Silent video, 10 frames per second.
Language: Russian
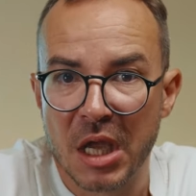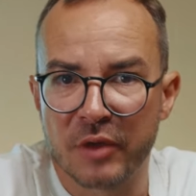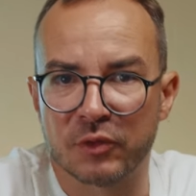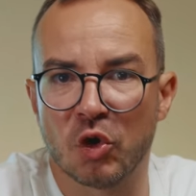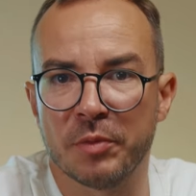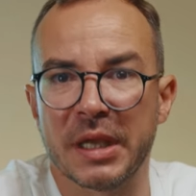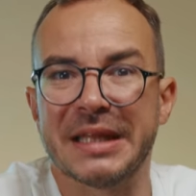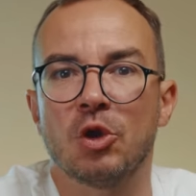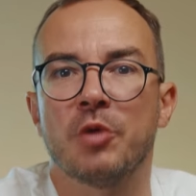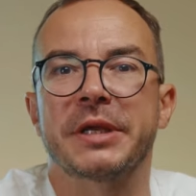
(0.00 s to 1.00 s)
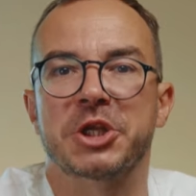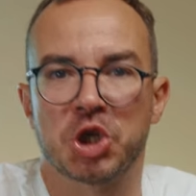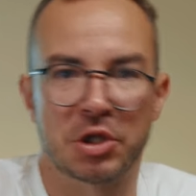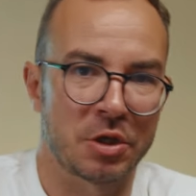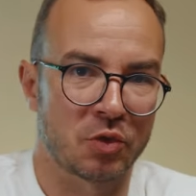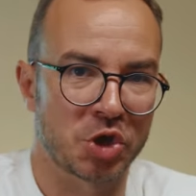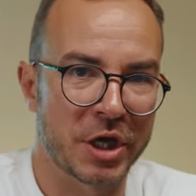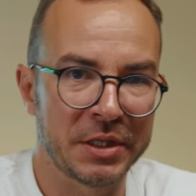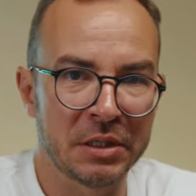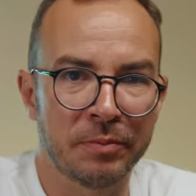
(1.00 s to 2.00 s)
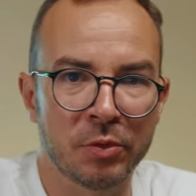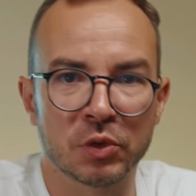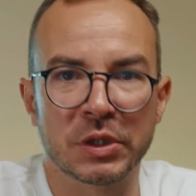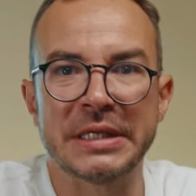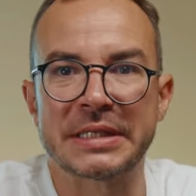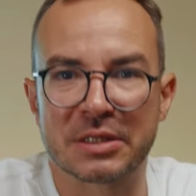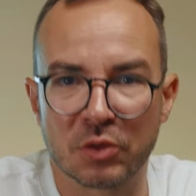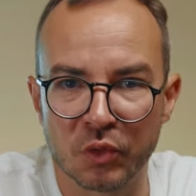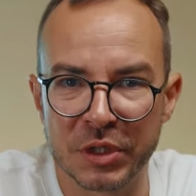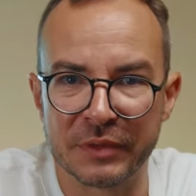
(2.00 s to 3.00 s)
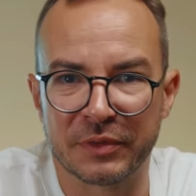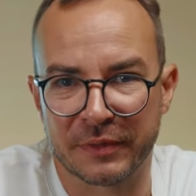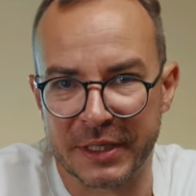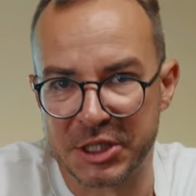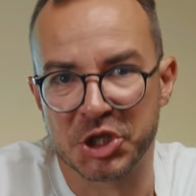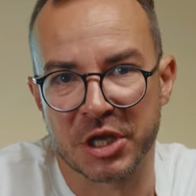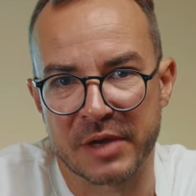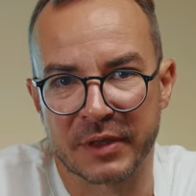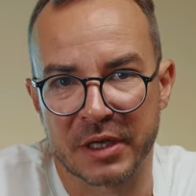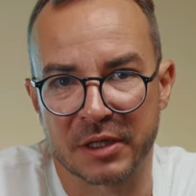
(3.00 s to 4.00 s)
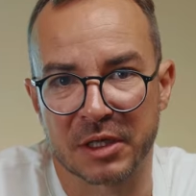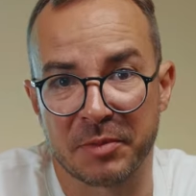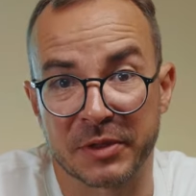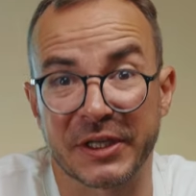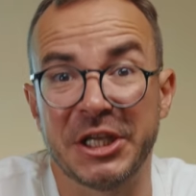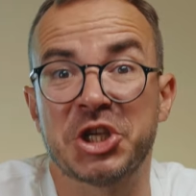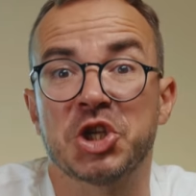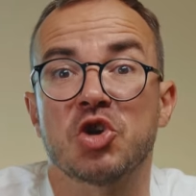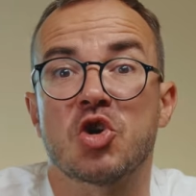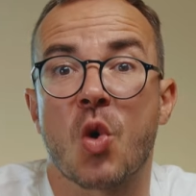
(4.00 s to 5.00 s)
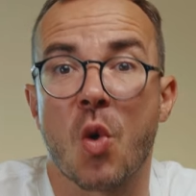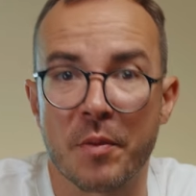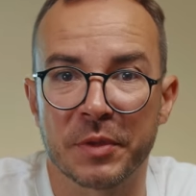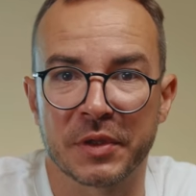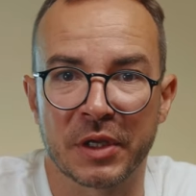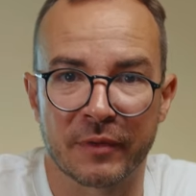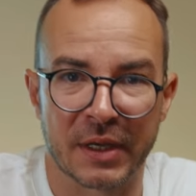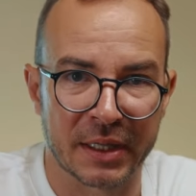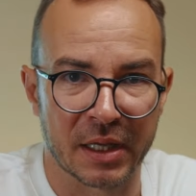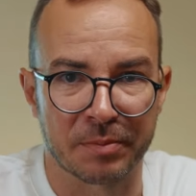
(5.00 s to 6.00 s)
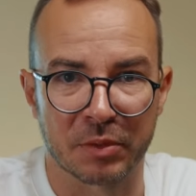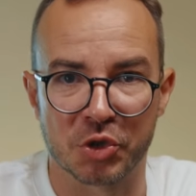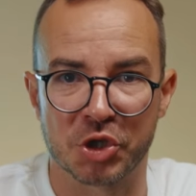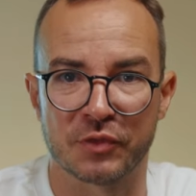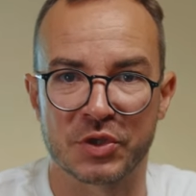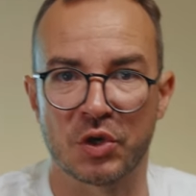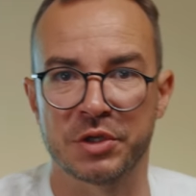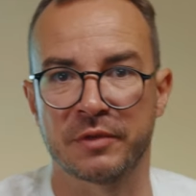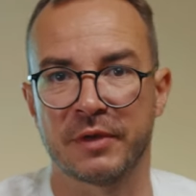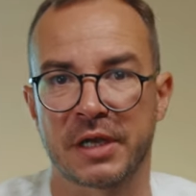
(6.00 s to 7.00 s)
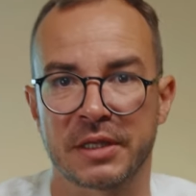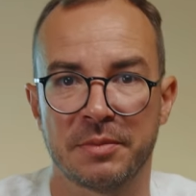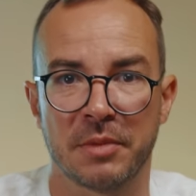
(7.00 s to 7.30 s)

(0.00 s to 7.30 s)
В доме номер 4.1 будут и студии в 24 квадратных метра, и четырехкомнатные квартиры площадью в 101 квадратный